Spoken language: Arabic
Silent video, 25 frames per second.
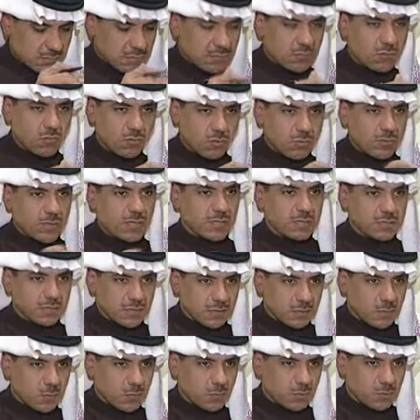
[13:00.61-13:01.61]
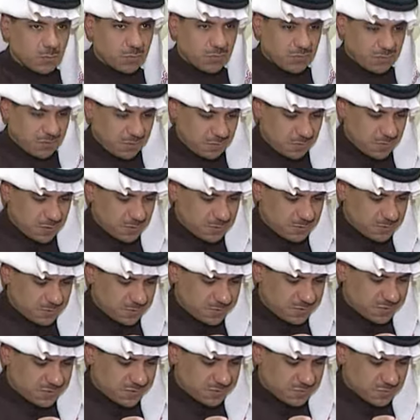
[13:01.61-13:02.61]
موضوع ما ينتهي موضوع المضاربات
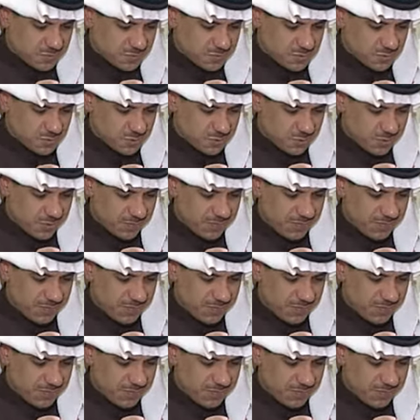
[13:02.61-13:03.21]
والسوق